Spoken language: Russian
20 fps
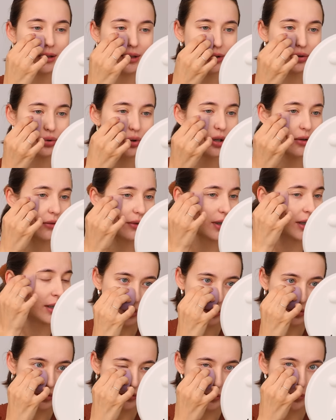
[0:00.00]
от которого
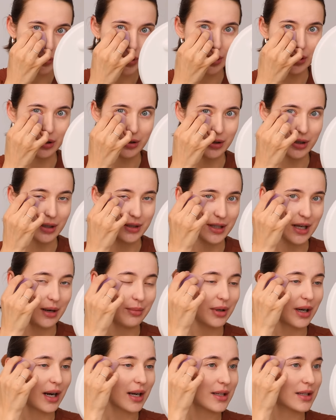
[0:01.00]
могут вообще
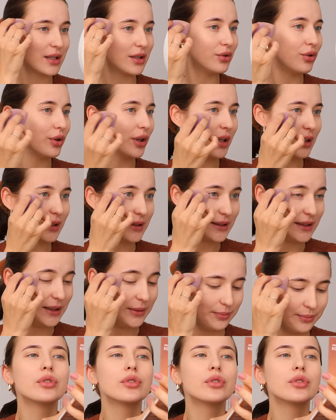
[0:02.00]
самые разные ноги расти.